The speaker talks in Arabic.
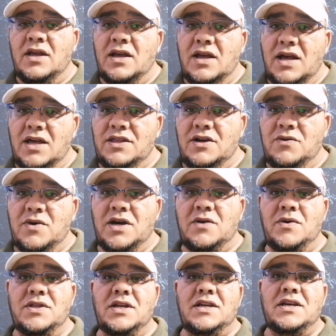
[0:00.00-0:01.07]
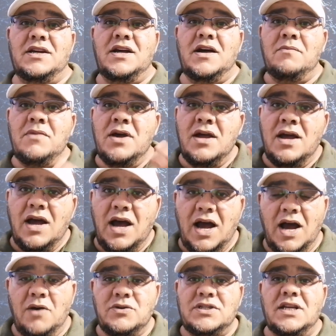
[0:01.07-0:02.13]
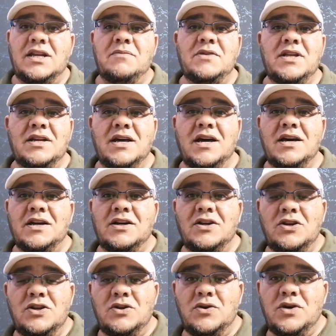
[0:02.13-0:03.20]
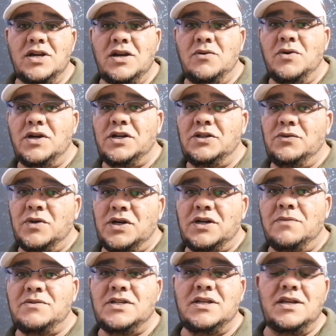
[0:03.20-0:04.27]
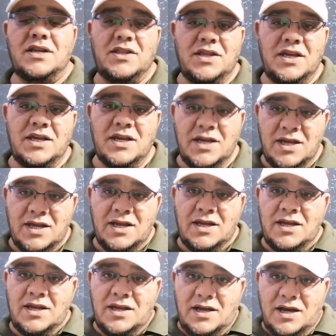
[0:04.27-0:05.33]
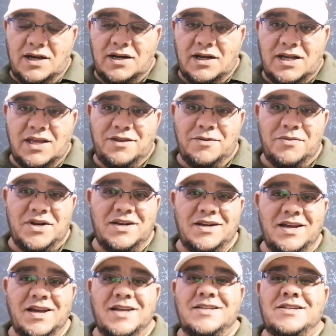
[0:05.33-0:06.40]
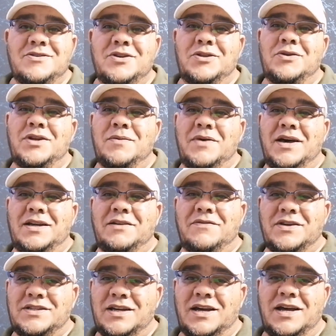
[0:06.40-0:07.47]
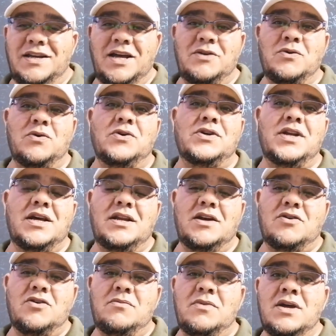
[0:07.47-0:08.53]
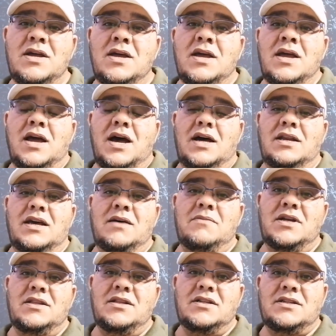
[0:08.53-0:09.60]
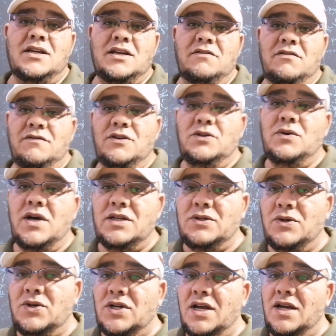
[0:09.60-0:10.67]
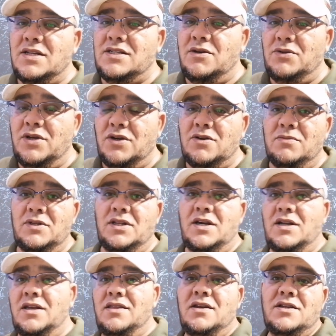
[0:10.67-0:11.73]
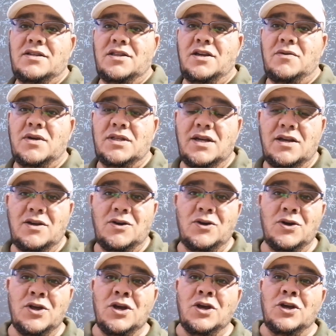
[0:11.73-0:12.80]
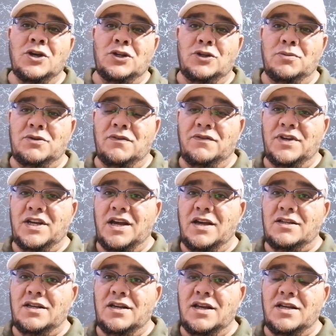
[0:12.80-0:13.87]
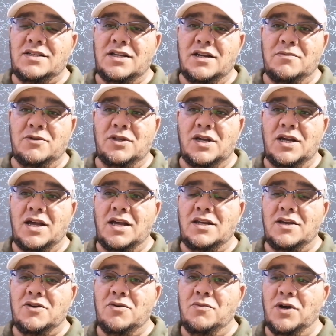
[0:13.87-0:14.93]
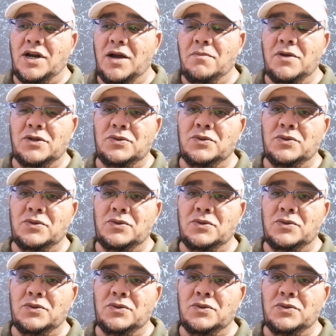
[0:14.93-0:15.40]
هذا هو أخواني الكرام حوصلة من الآخر لرؤية الورد والرمز الذي أرى كثير من الناس يريدون معرفته ها نحن قلناه لكم على أمل أن نلتقي في فيديوهات أخرى أستودعكم الله الذي لا تضيع ودائعه دمتم في رعاية الله سلام الله عليكم ورحمته